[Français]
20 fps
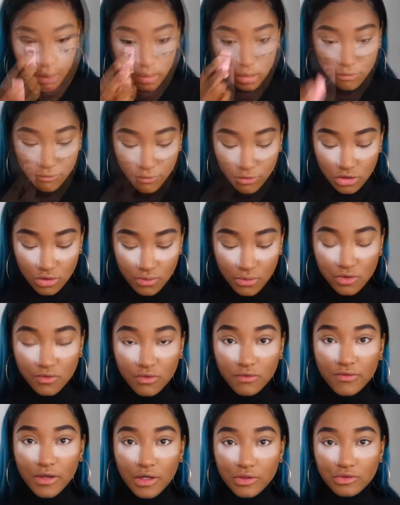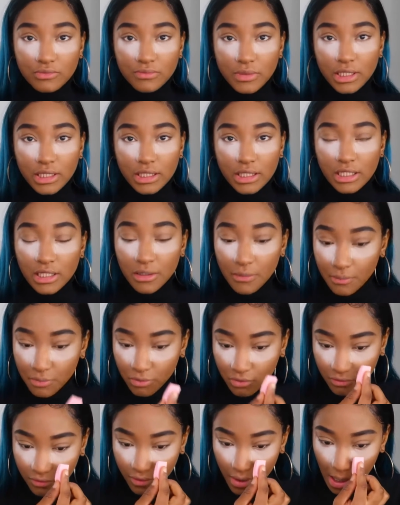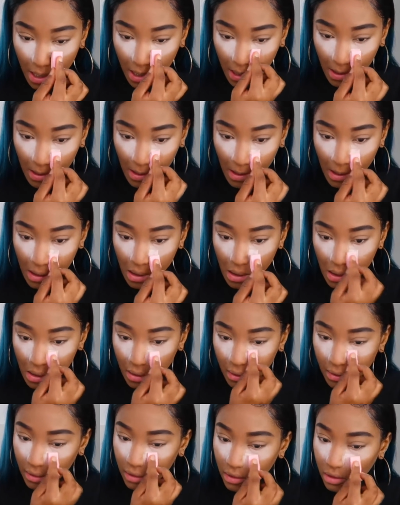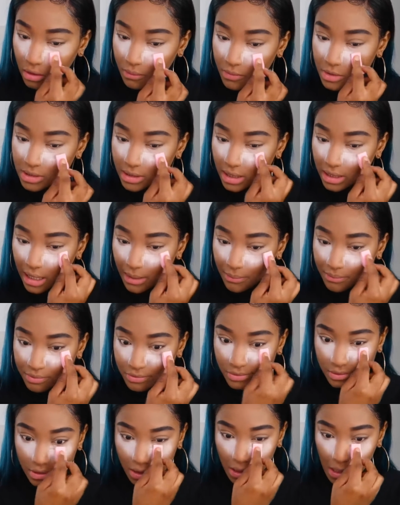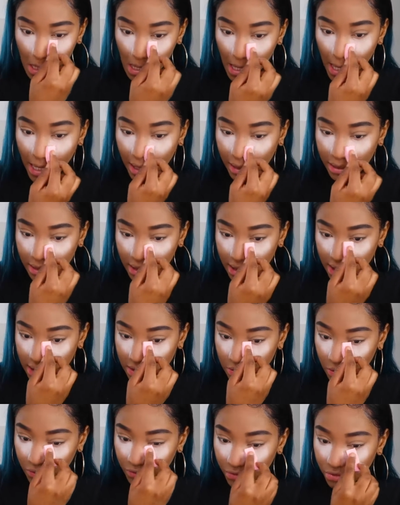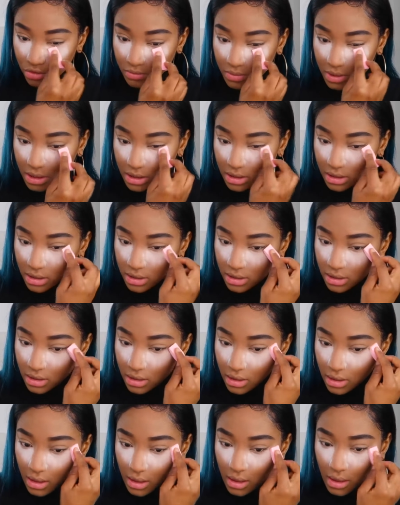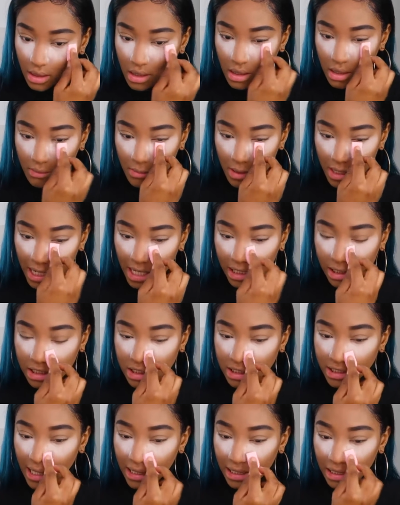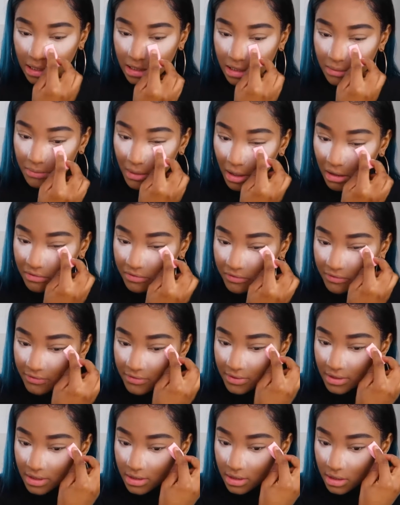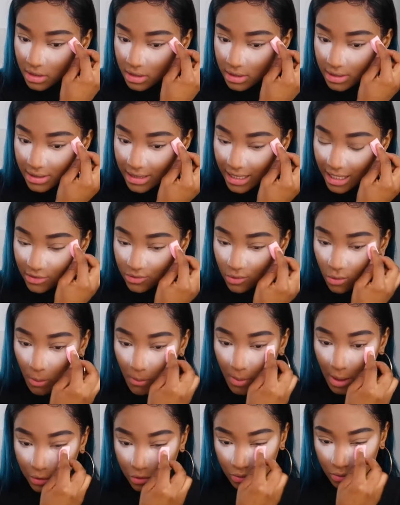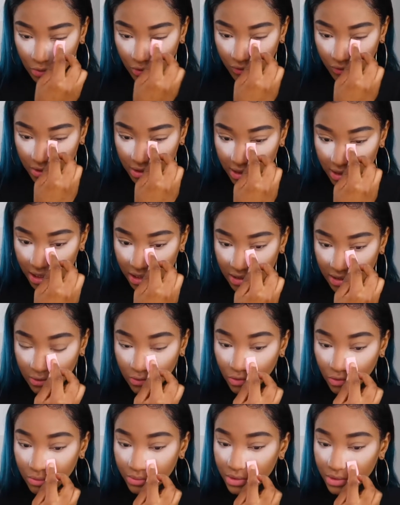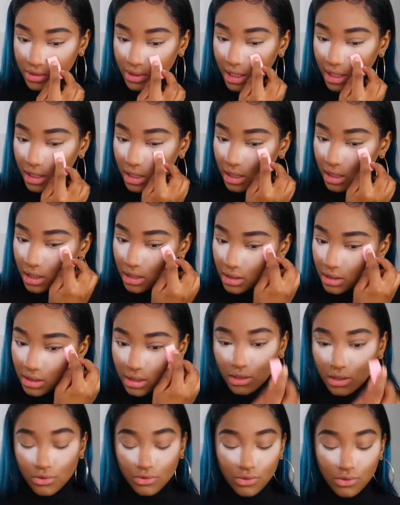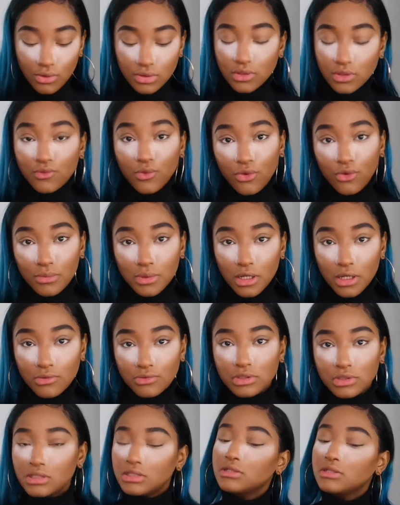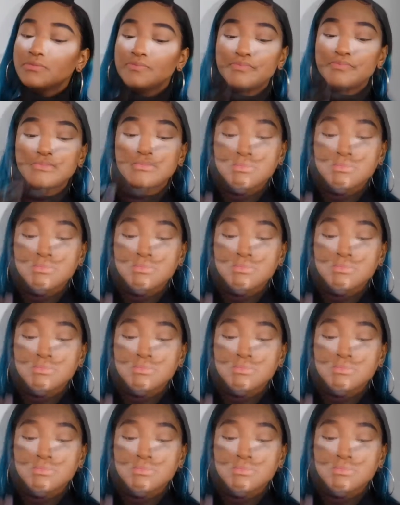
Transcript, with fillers: Et franchement, je vais faire du baking pour voir euh, comment est-ce que la poudre elle est si on fait du baking. Mais là déjà elle est hyper fine, je la sens pas sur mon visage, c'est trop bizarre. Donc c'est trop bien aussi.